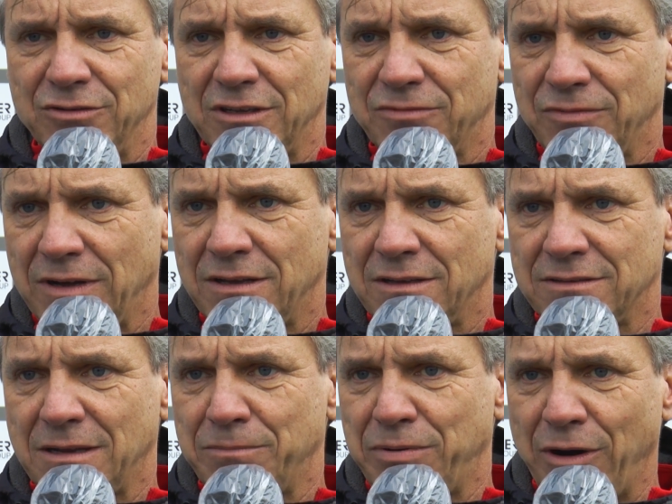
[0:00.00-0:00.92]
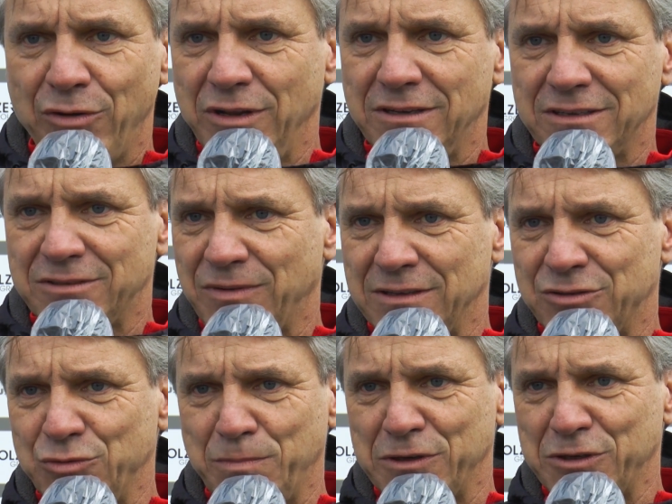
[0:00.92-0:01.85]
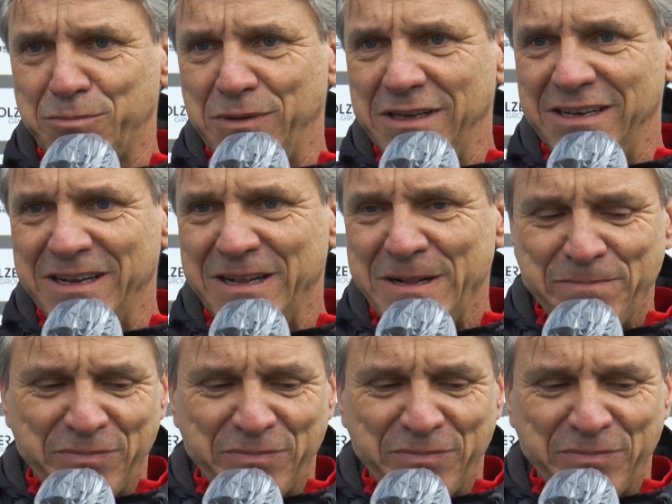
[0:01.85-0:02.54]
Und das war St. Pauli, das war ein super Spiel.